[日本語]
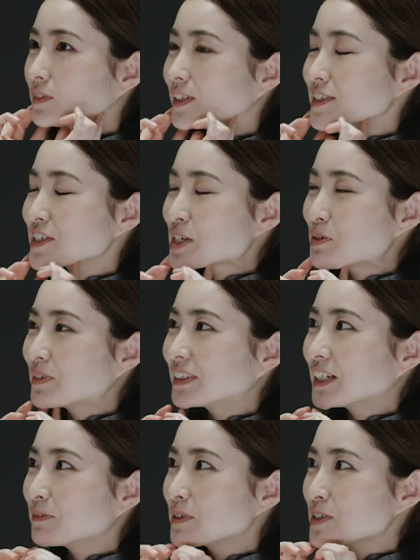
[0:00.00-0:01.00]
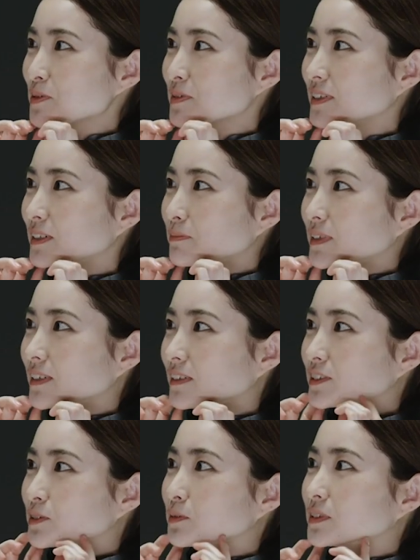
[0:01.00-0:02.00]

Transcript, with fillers: 普段使わない場所が今す